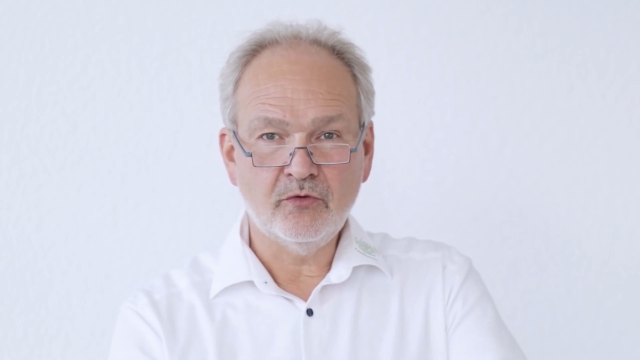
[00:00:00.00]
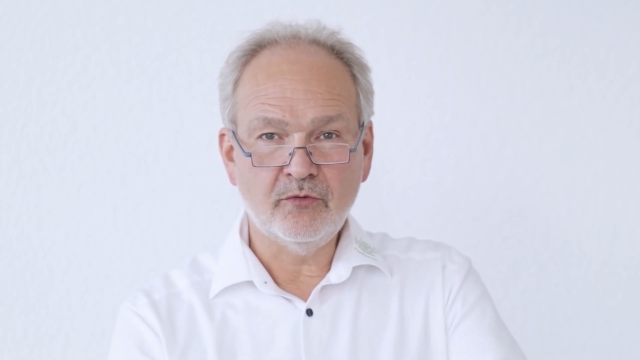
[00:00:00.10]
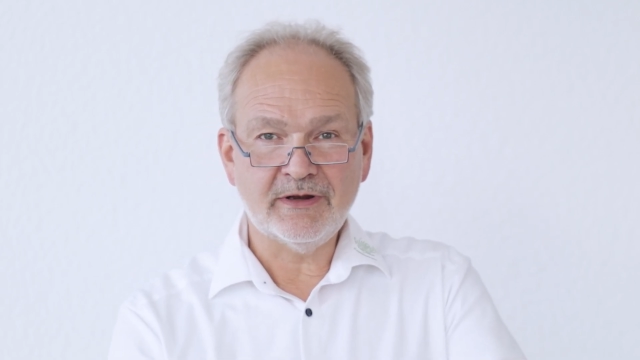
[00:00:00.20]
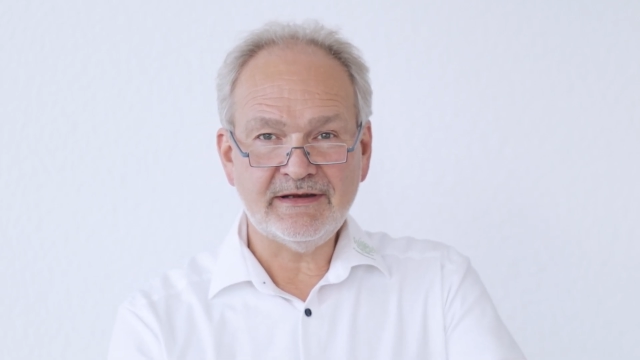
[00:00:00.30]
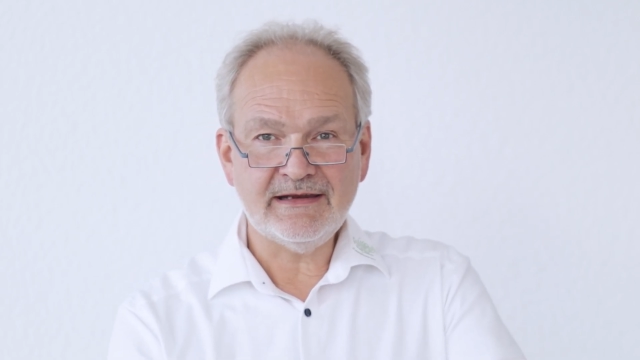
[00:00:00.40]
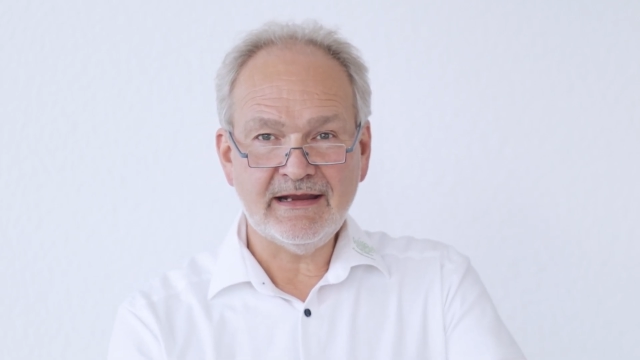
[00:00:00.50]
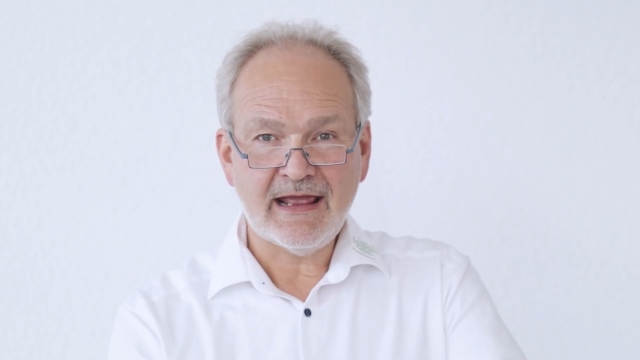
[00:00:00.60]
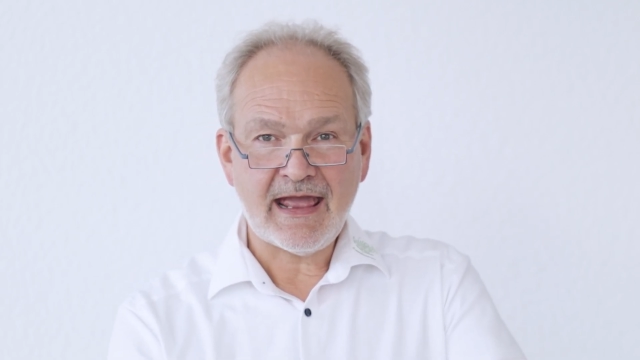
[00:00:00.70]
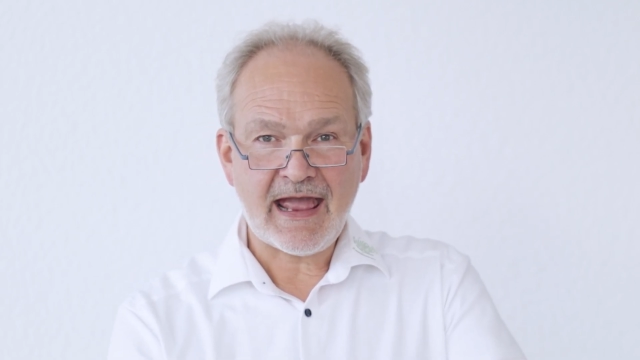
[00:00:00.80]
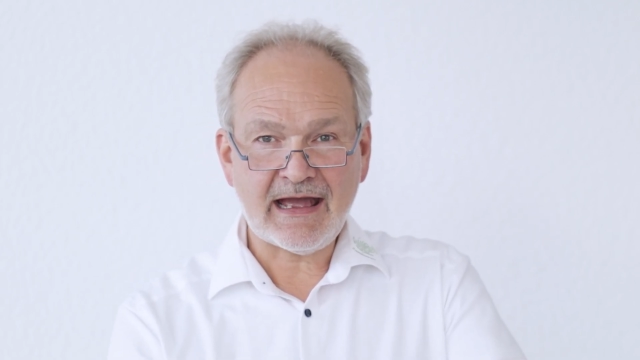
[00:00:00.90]
über
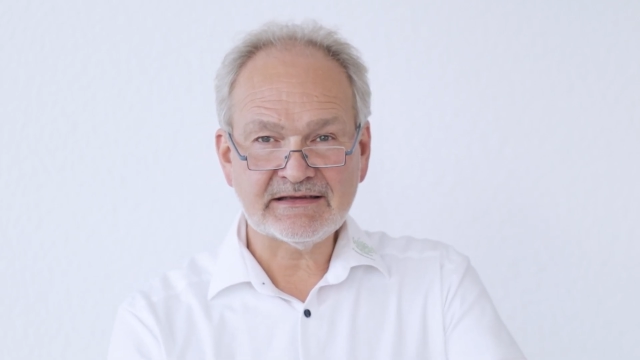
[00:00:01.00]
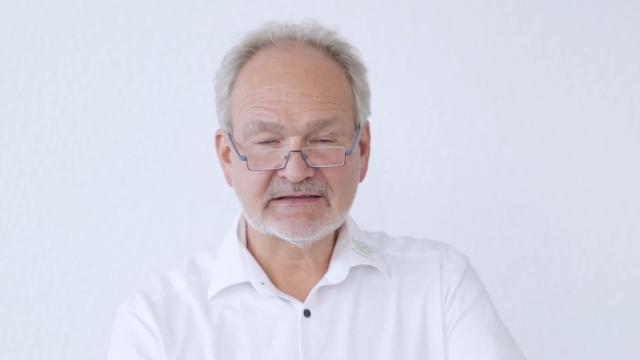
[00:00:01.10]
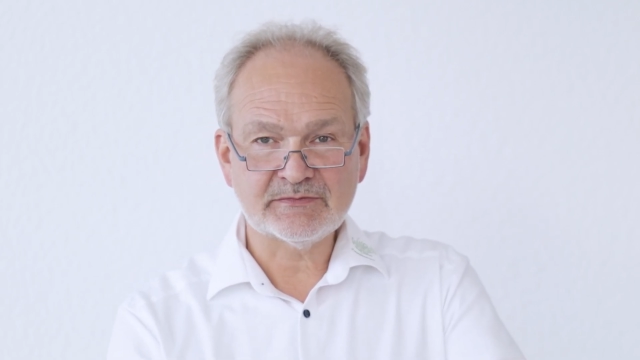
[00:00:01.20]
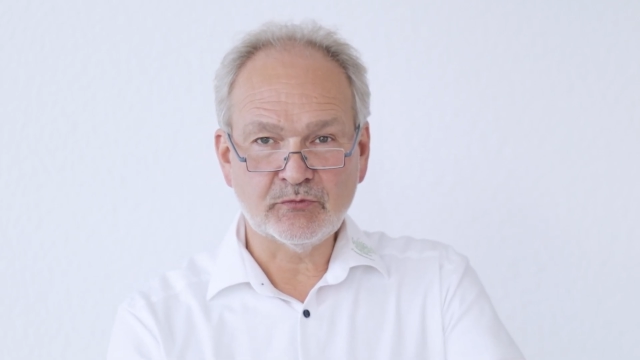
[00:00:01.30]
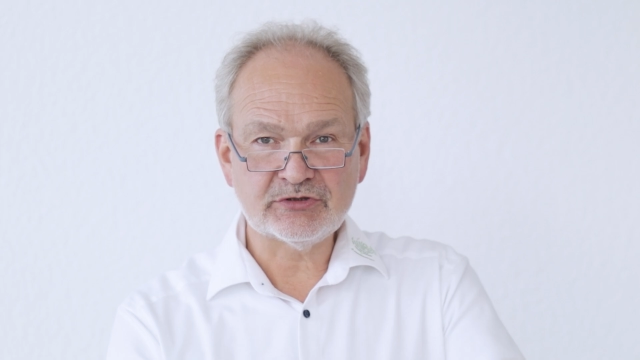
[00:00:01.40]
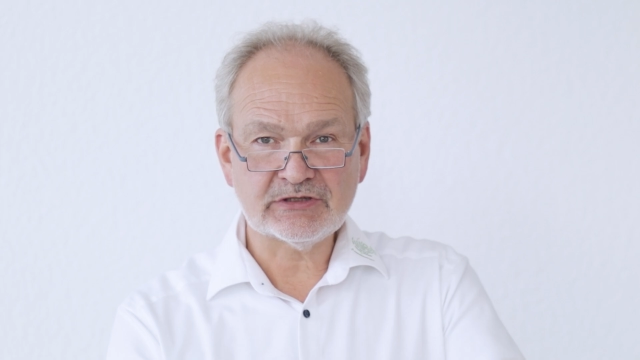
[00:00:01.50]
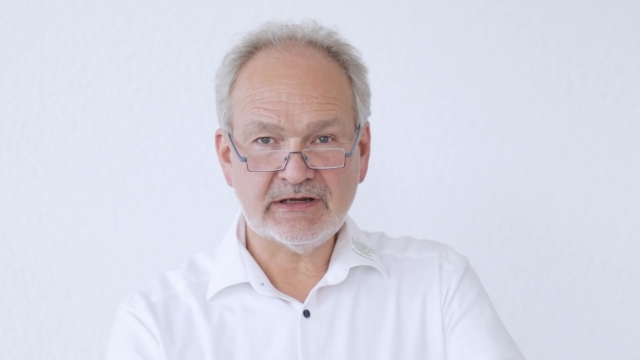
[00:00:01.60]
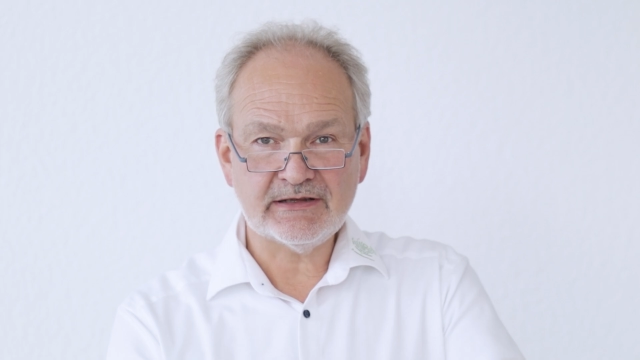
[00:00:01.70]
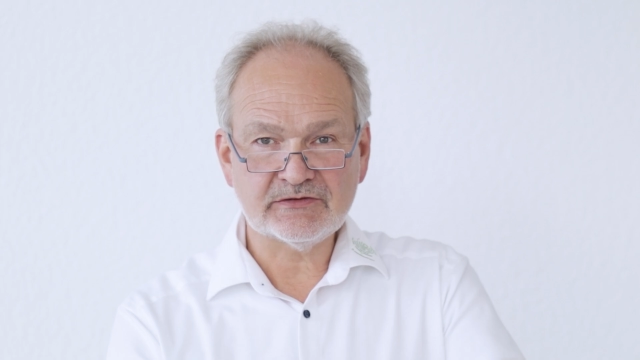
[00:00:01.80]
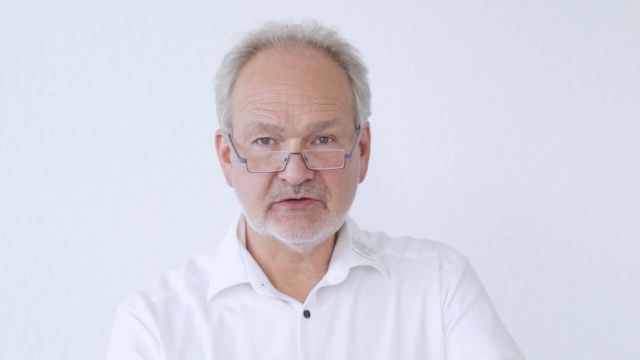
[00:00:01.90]
die
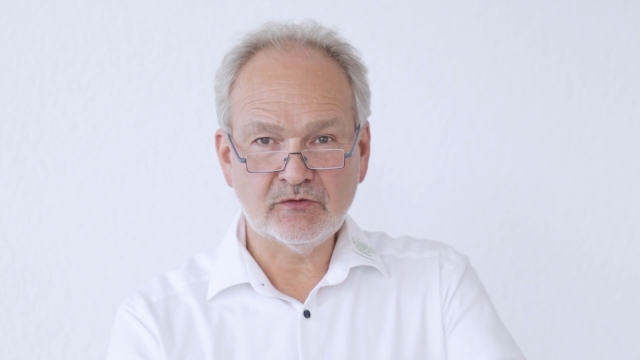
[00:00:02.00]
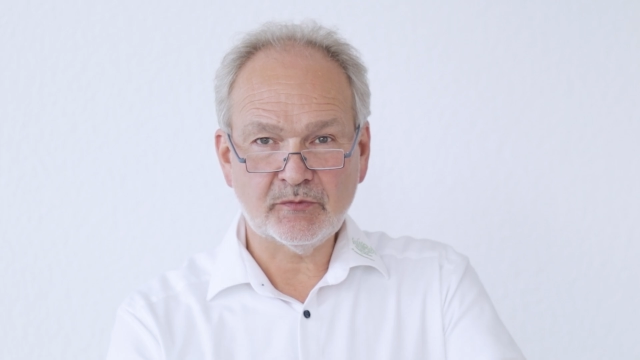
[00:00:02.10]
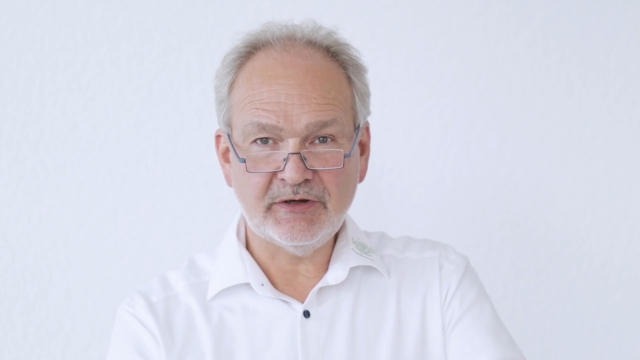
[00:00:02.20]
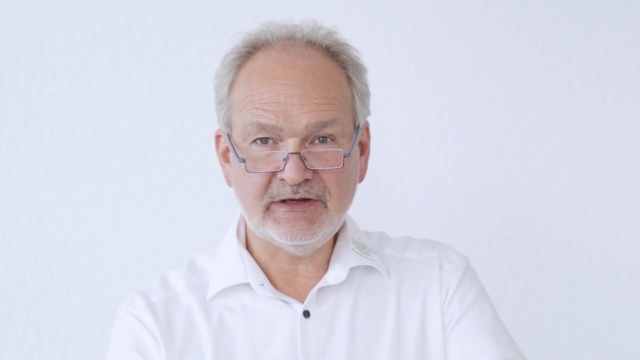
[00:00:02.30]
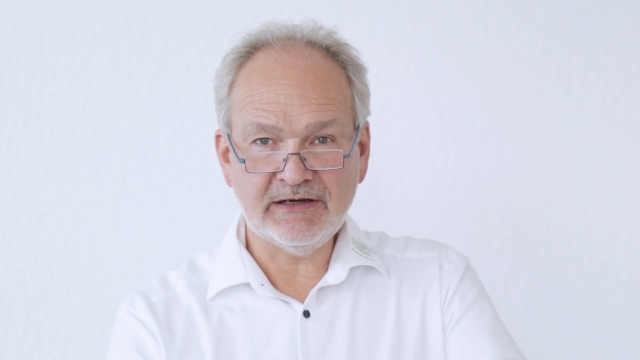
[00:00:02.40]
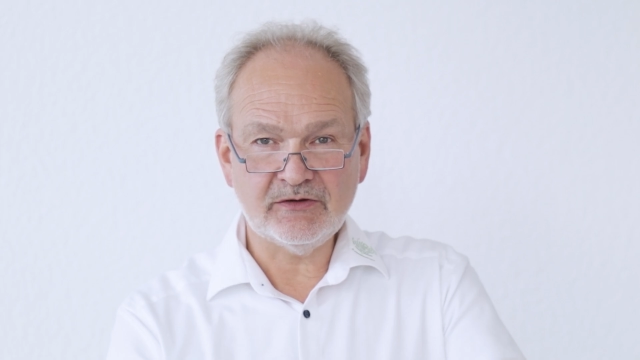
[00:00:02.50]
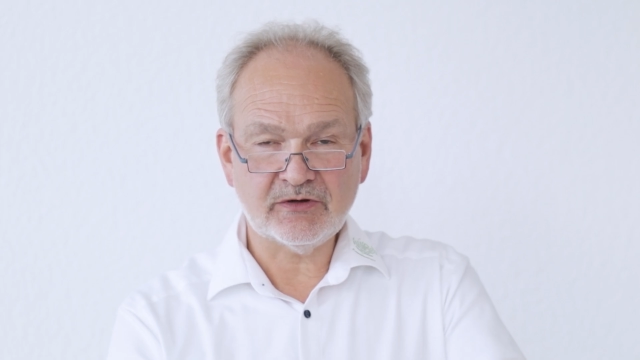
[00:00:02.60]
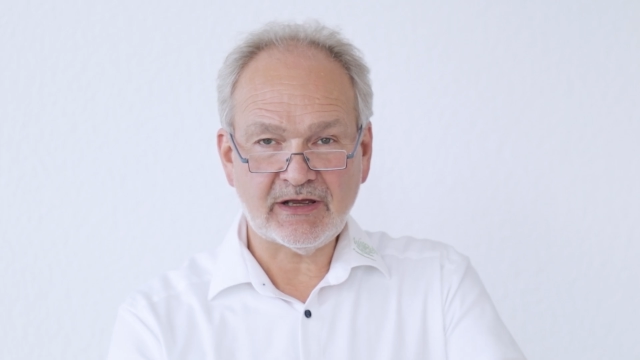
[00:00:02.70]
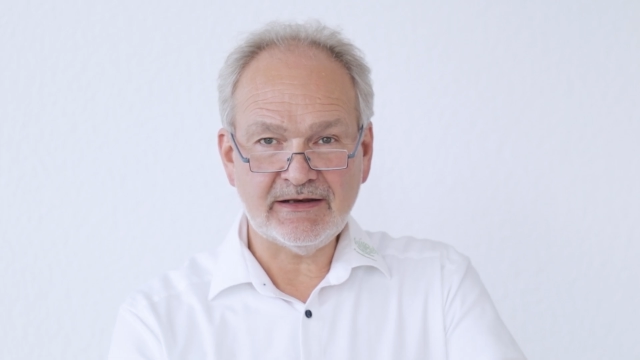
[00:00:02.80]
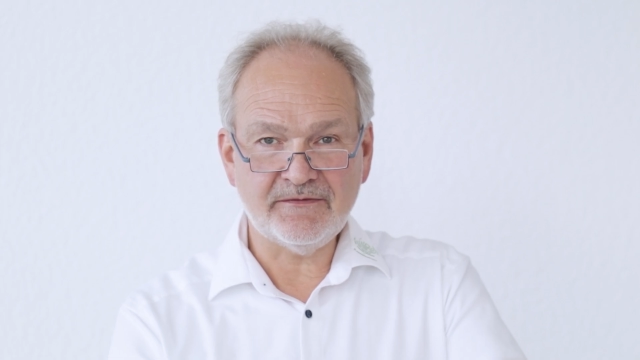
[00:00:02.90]
Herzmuskelentzündung bedingt
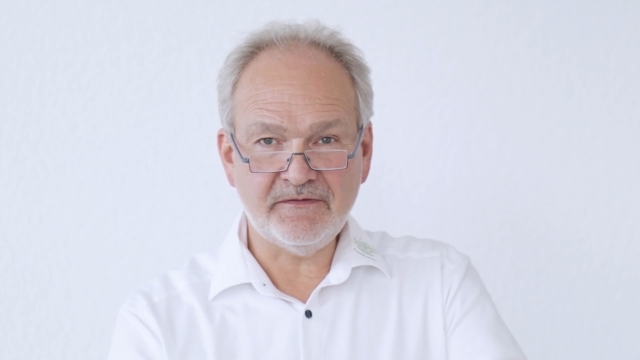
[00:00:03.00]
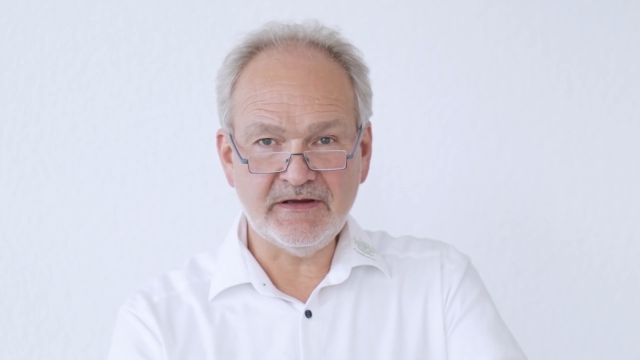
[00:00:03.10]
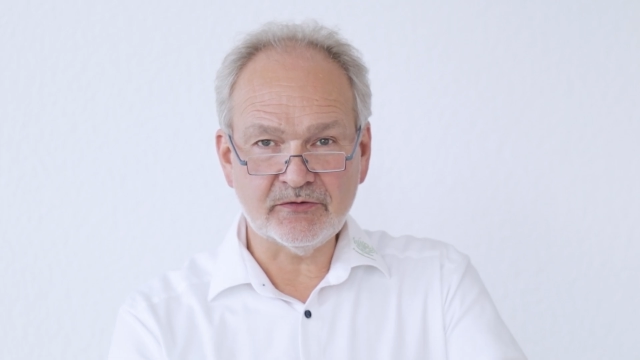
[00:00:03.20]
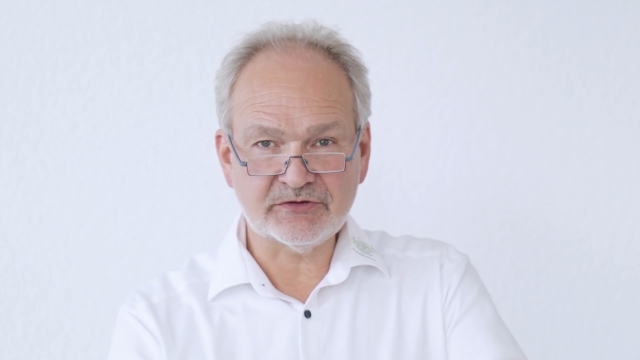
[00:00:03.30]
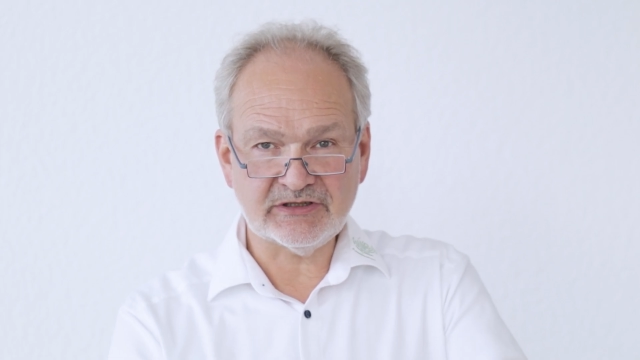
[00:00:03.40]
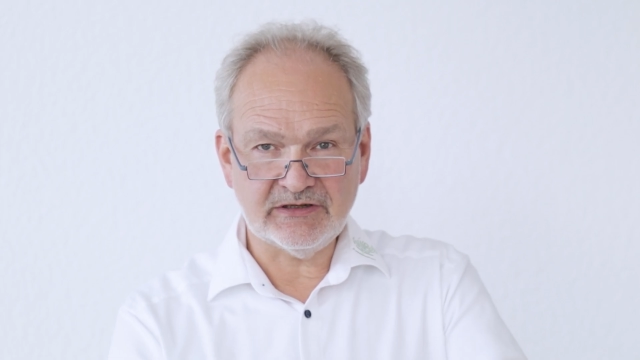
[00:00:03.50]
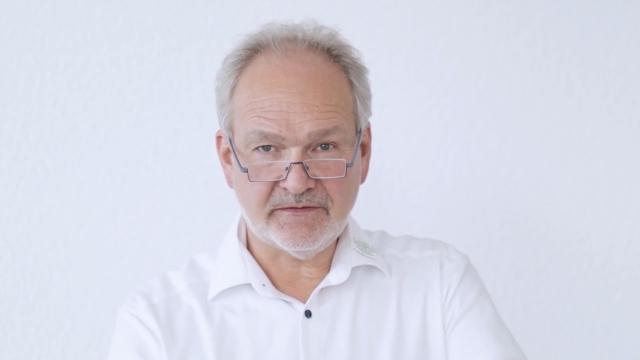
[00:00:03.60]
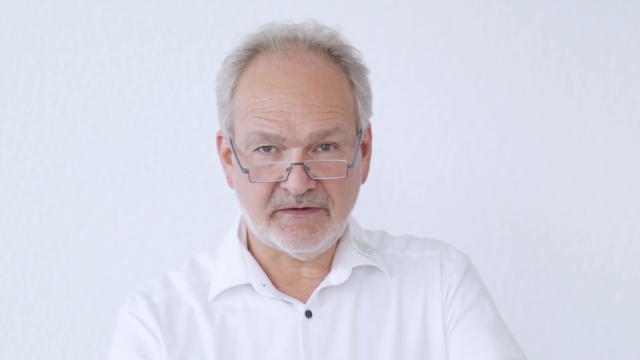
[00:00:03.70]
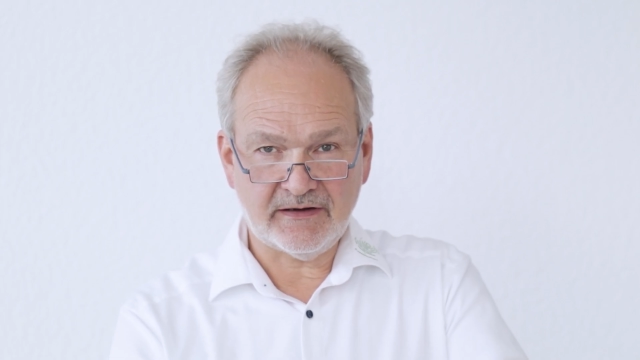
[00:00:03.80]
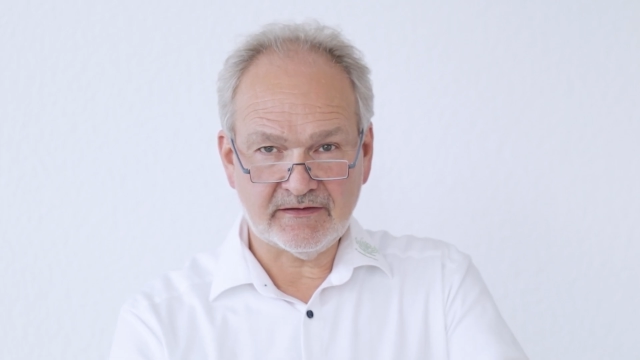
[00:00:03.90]
durch einen
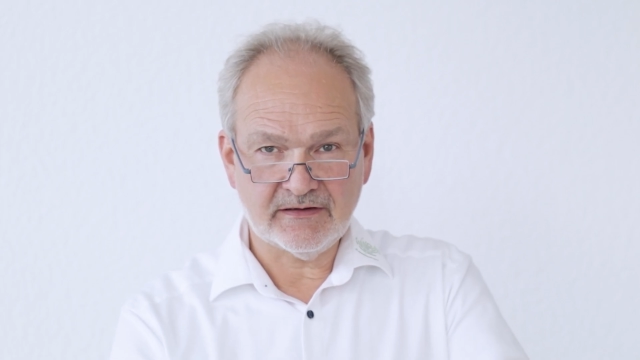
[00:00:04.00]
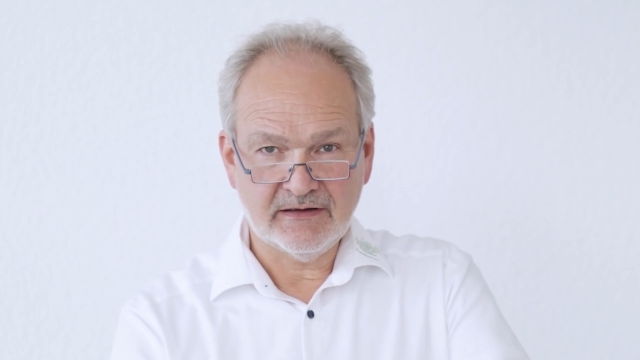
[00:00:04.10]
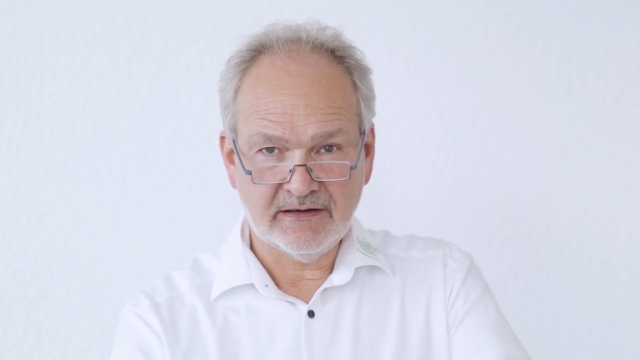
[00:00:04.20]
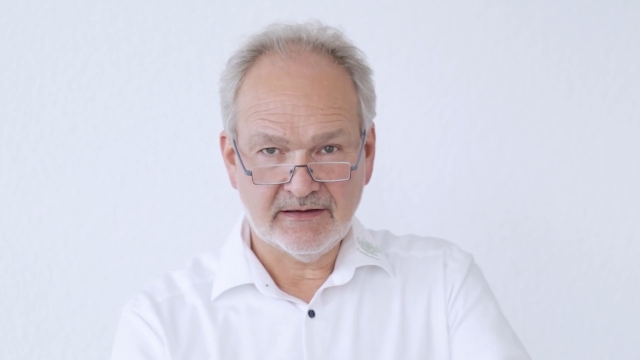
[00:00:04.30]
Virusinfekt